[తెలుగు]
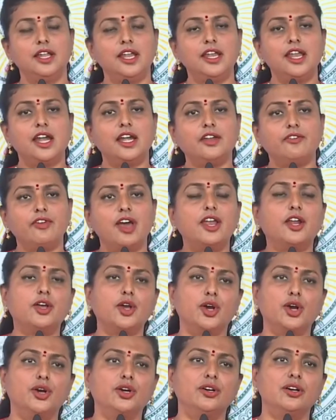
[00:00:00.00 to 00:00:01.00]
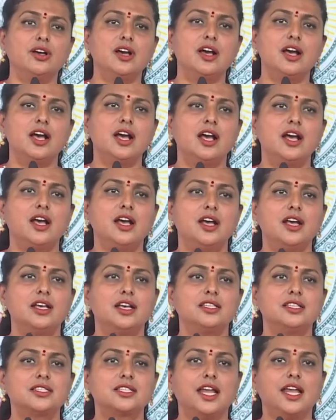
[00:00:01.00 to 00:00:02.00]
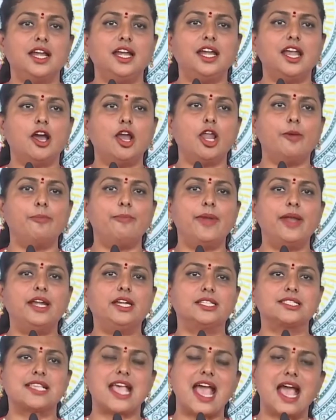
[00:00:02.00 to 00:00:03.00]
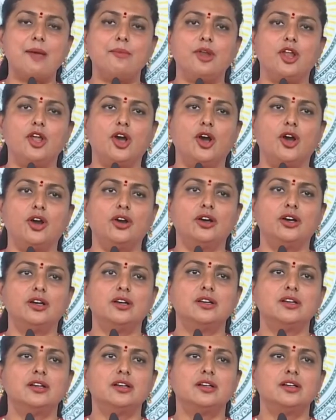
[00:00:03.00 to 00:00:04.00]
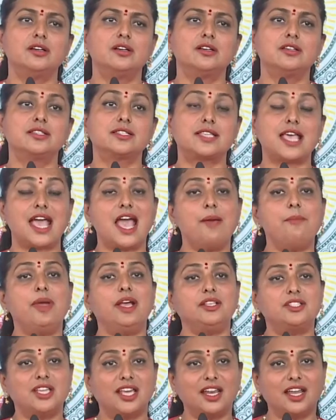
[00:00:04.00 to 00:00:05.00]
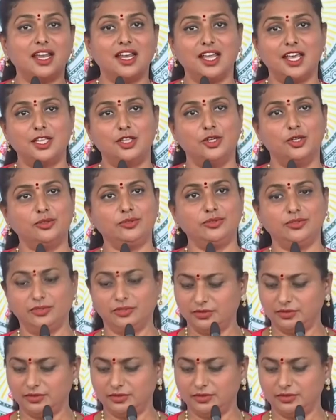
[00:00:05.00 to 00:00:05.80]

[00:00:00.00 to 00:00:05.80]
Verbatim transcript: నిన్నటి వరకు స్కిల్ డెవలప్మెంట్ స్కామ్లో స్కామే జరగలేదు